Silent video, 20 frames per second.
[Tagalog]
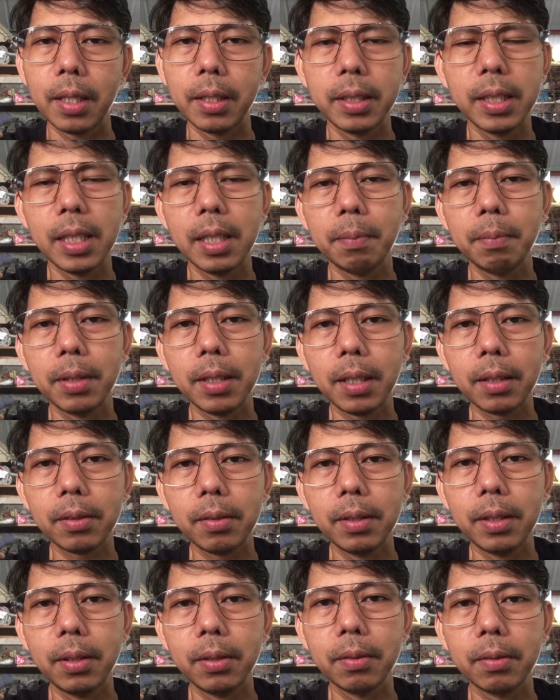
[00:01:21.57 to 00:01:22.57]
Hindi naman
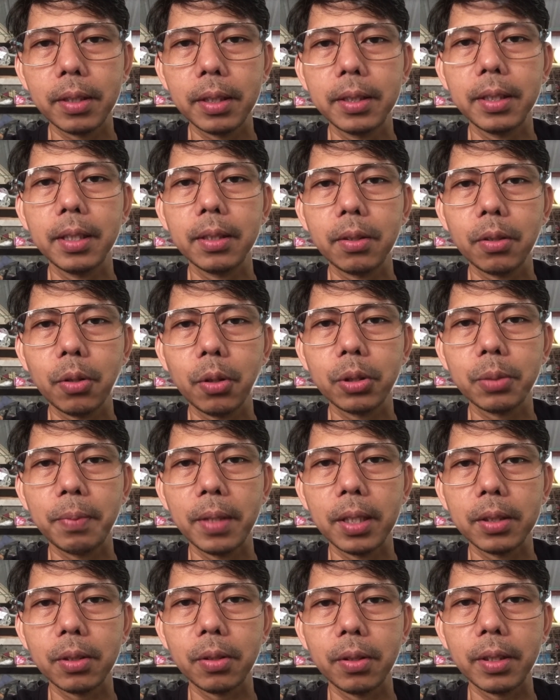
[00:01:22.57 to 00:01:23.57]
actually yung radiator hose
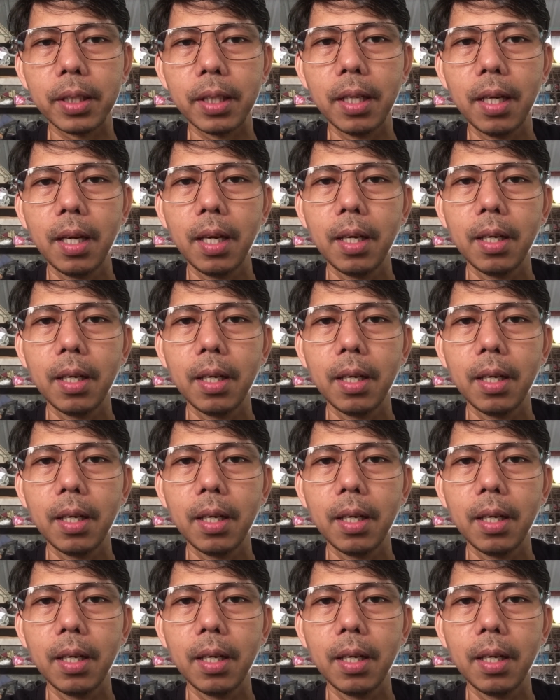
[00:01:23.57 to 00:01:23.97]
pero sorry.